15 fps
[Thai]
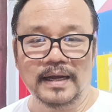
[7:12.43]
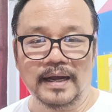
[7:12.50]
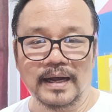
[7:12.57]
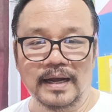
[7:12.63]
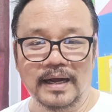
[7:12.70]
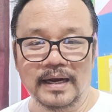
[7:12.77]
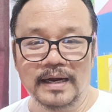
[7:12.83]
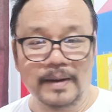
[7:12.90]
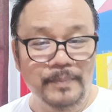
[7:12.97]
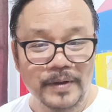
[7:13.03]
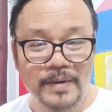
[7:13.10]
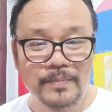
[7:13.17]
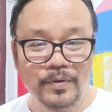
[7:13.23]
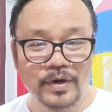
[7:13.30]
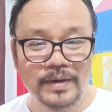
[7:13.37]
อ่ารับ
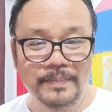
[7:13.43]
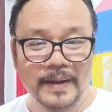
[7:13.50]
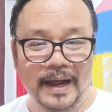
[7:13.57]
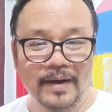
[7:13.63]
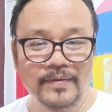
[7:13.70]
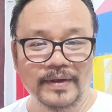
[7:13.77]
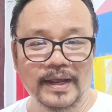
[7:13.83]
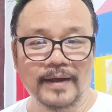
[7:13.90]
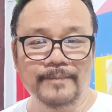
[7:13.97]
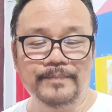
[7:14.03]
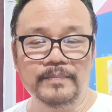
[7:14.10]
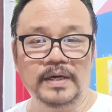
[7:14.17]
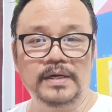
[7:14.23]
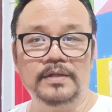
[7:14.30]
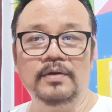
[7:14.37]
พินพูดหรือเปล่าเนี่ย
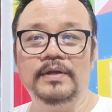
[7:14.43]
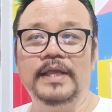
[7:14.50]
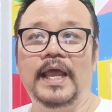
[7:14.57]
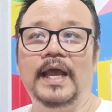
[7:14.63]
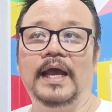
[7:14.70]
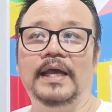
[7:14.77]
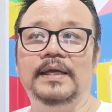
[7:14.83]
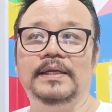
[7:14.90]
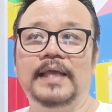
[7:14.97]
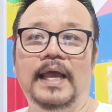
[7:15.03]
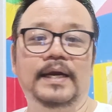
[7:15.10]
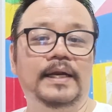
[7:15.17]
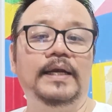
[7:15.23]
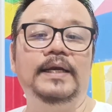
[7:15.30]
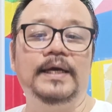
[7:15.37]
มันก็ต้องแยกให้แย
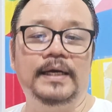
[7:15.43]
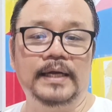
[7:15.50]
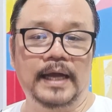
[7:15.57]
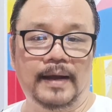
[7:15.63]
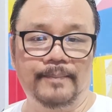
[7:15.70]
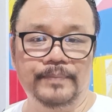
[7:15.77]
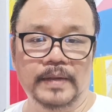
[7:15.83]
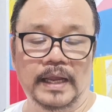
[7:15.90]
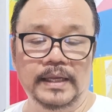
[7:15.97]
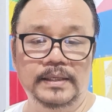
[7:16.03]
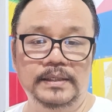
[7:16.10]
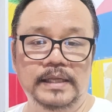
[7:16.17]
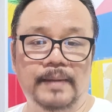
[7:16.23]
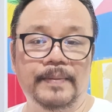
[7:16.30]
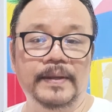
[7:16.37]
กนิดนึงครับให้
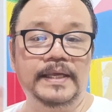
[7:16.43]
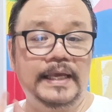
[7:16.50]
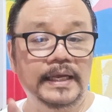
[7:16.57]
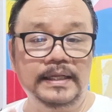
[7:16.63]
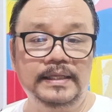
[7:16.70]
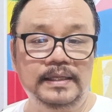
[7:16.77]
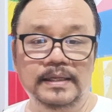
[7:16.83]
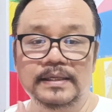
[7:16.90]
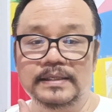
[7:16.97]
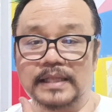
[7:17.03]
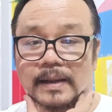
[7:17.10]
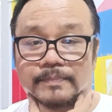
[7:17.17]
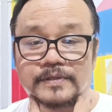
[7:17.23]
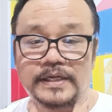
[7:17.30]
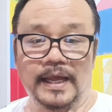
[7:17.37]
อย่าไปคิด
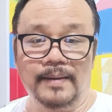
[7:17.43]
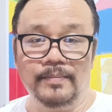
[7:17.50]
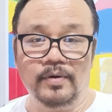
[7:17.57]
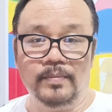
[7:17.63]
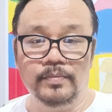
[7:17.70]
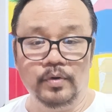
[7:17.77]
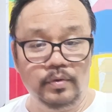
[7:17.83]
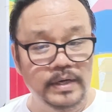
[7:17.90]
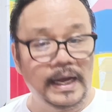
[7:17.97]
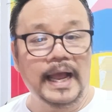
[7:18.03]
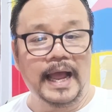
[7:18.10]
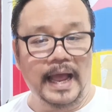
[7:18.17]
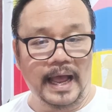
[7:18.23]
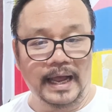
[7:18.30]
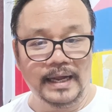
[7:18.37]
กับเสียงผมดูเนื้อ
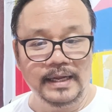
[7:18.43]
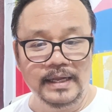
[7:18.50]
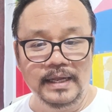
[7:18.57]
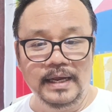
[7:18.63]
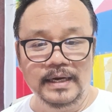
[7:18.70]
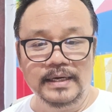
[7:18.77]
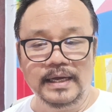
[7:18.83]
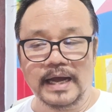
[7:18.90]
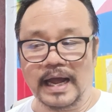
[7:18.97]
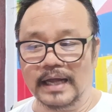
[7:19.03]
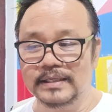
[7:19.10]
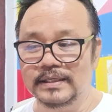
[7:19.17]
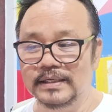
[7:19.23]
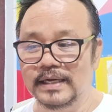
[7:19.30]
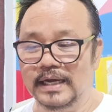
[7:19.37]
หา เนื้อหา
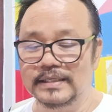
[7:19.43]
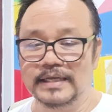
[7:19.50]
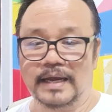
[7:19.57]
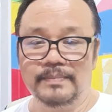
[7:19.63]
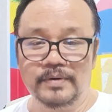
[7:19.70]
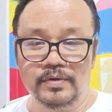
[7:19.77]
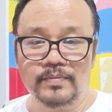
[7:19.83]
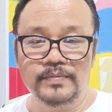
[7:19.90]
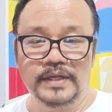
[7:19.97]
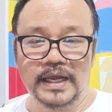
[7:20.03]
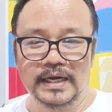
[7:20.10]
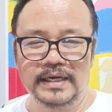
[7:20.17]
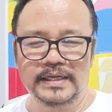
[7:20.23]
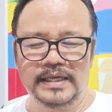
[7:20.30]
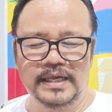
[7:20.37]
ซึ่งอาจารย์บนมเที
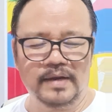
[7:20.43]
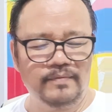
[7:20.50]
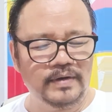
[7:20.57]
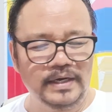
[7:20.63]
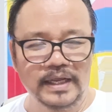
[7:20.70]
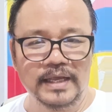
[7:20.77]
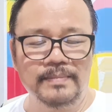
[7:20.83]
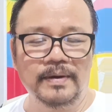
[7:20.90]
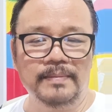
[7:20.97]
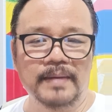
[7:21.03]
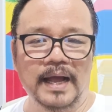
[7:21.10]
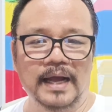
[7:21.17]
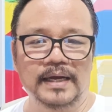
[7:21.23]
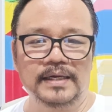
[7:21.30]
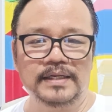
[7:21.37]
ยนเขียนไว้ดี
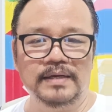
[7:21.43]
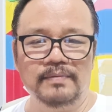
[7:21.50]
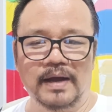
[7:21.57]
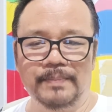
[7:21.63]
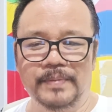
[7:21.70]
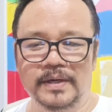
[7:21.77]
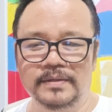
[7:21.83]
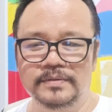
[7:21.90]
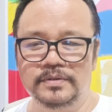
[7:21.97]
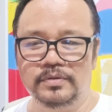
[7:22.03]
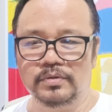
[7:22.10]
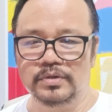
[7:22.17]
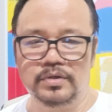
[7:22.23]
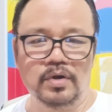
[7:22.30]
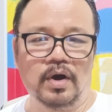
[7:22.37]
มาก ๆ ถือว่าเป็น
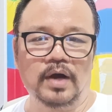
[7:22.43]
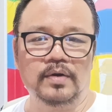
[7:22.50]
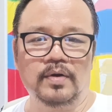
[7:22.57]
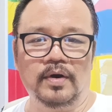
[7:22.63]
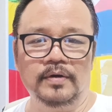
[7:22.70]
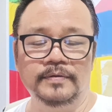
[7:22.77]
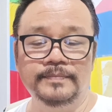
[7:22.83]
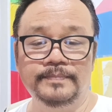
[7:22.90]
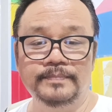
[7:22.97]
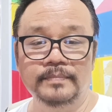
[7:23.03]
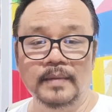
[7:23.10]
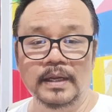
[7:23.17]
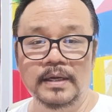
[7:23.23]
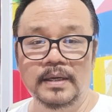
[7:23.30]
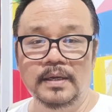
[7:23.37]
สุดยอดของ
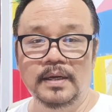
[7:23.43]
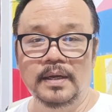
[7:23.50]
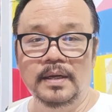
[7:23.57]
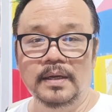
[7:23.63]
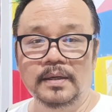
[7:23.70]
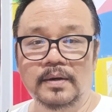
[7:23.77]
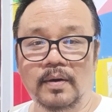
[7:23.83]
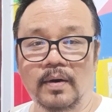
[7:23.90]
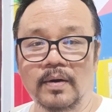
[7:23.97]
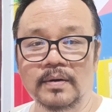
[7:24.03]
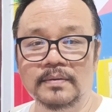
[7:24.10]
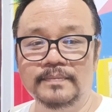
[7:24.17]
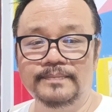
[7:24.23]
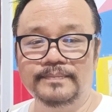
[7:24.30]
ของ